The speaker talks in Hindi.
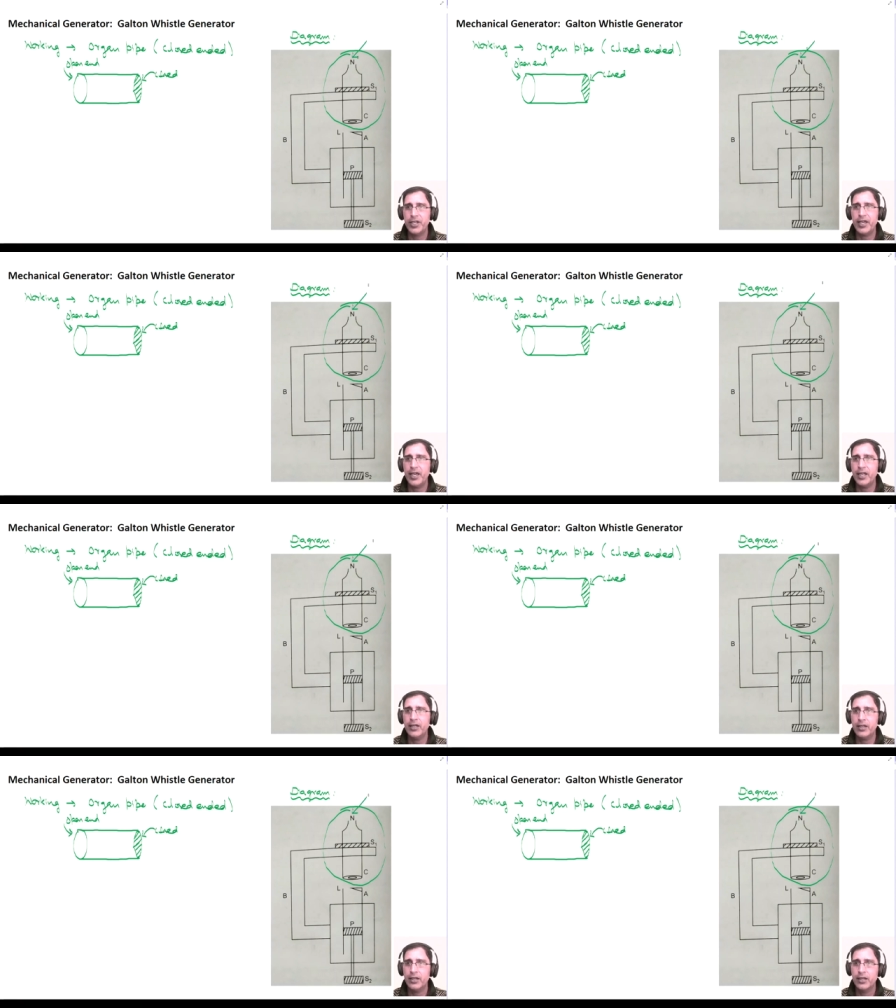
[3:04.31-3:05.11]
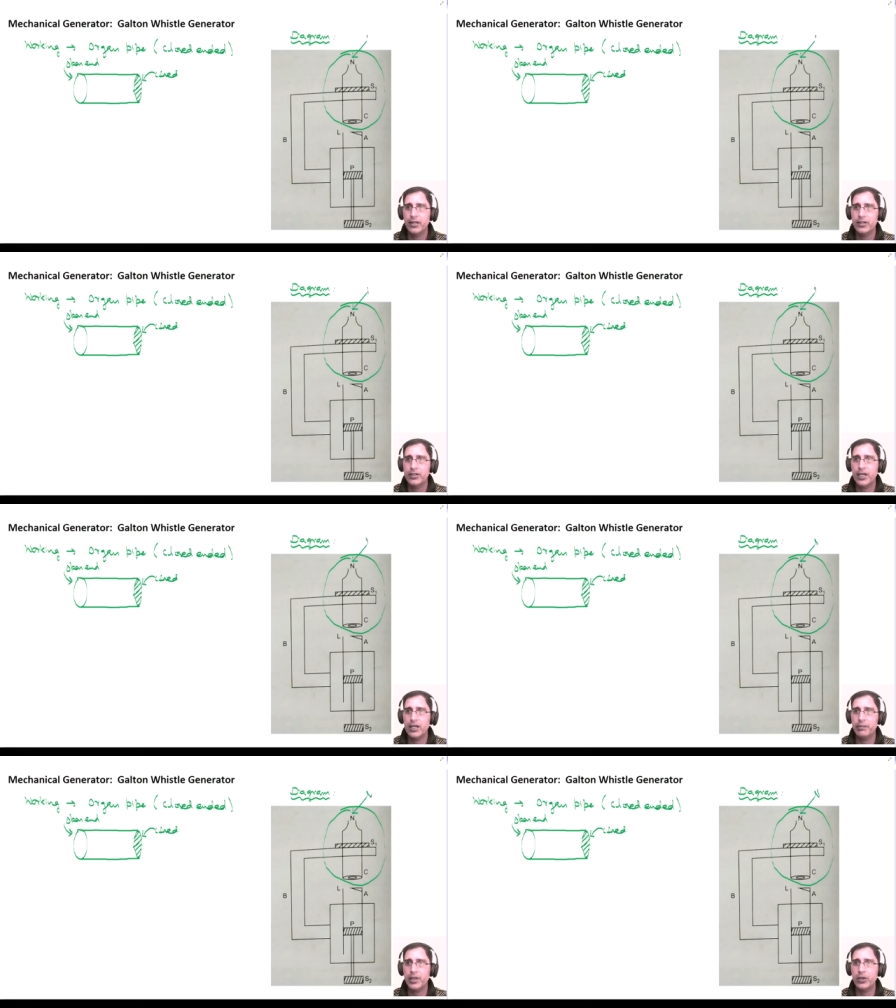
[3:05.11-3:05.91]
कि एन
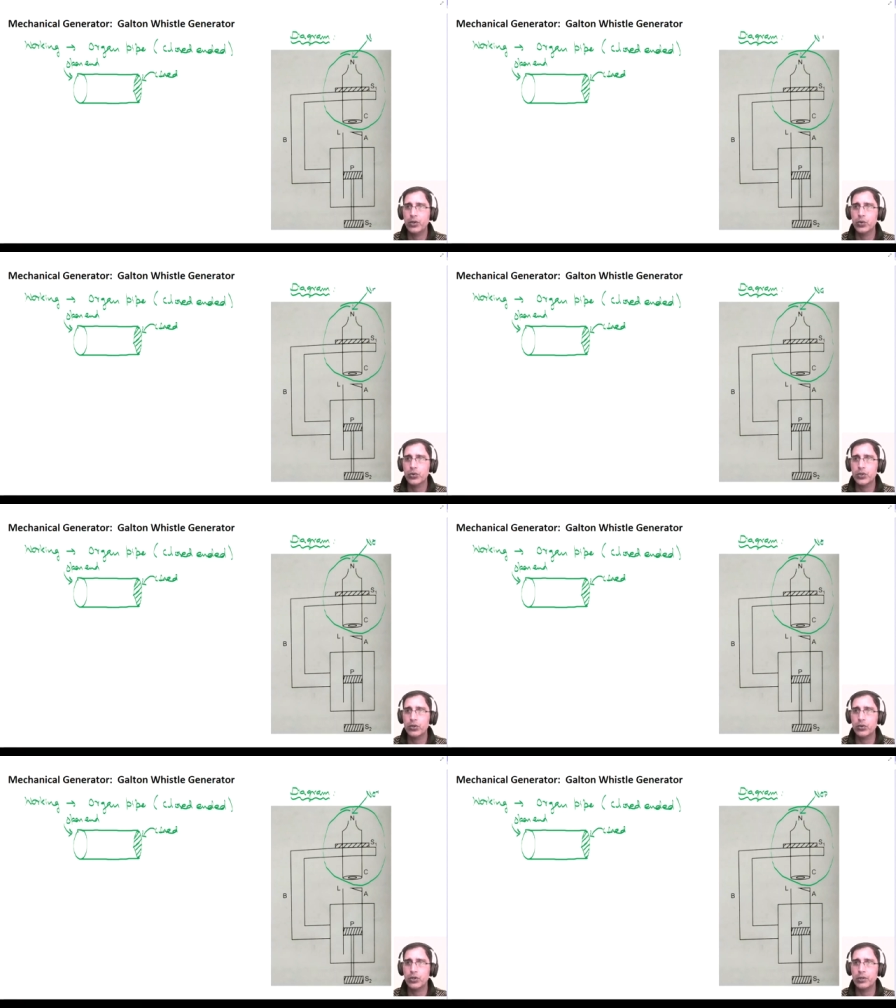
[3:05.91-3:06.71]
यहां पर नोजल